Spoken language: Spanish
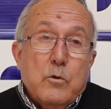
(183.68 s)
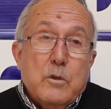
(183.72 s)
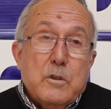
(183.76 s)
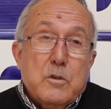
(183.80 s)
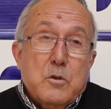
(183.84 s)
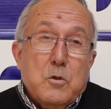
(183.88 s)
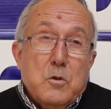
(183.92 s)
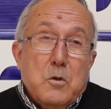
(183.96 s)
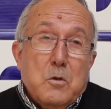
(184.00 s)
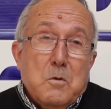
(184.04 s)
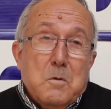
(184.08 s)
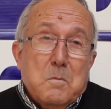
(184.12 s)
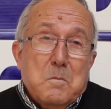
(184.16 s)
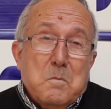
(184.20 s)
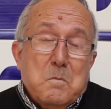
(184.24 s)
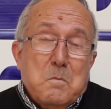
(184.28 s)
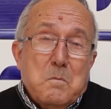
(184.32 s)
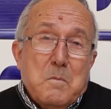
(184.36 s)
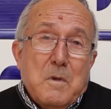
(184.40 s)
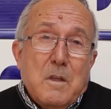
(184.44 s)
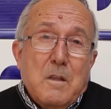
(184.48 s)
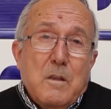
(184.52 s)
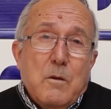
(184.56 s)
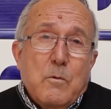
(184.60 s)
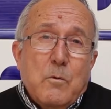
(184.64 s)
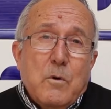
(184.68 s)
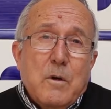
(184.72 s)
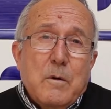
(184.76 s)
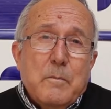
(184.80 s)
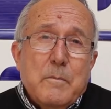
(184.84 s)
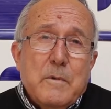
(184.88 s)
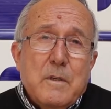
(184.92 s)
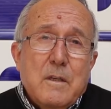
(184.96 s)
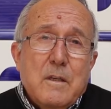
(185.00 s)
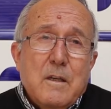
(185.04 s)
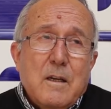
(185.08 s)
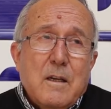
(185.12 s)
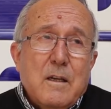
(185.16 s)
eso me llevó a
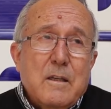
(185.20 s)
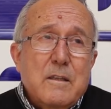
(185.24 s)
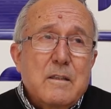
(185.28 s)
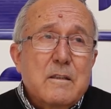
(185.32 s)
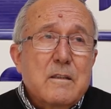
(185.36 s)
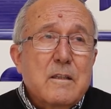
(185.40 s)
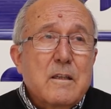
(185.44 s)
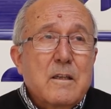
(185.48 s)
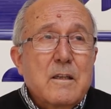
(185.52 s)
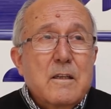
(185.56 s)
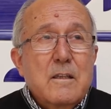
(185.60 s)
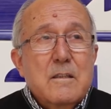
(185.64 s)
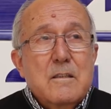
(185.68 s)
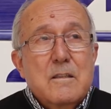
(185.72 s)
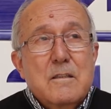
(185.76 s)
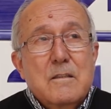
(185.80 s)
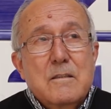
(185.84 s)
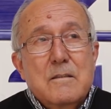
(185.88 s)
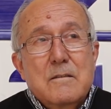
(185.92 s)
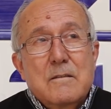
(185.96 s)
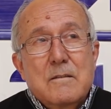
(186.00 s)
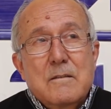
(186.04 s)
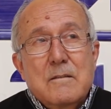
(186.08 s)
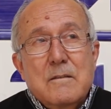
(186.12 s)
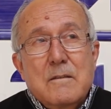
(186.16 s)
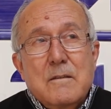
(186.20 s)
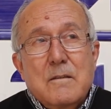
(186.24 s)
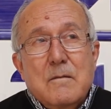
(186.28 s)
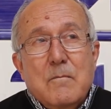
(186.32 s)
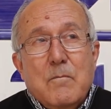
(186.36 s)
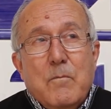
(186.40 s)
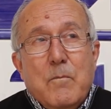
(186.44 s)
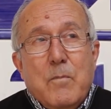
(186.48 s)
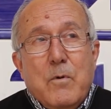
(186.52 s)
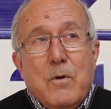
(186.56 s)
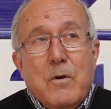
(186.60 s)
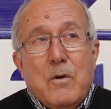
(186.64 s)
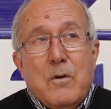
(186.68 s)
mí al interés
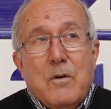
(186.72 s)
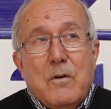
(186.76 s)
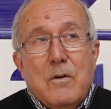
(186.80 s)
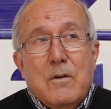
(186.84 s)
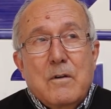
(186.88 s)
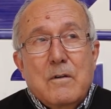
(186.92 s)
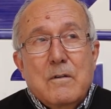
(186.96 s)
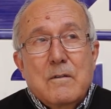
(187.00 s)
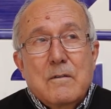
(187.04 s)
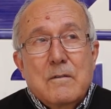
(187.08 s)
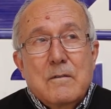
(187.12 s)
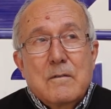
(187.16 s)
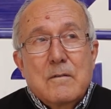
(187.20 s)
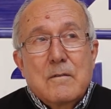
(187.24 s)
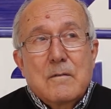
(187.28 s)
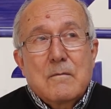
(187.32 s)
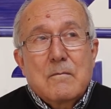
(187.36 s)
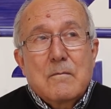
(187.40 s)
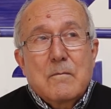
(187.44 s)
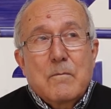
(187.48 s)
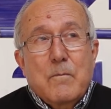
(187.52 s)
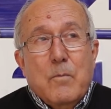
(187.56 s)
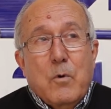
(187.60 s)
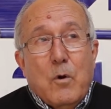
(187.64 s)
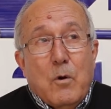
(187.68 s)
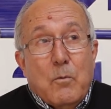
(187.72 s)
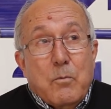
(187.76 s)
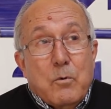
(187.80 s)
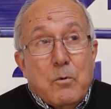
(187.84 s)
por, por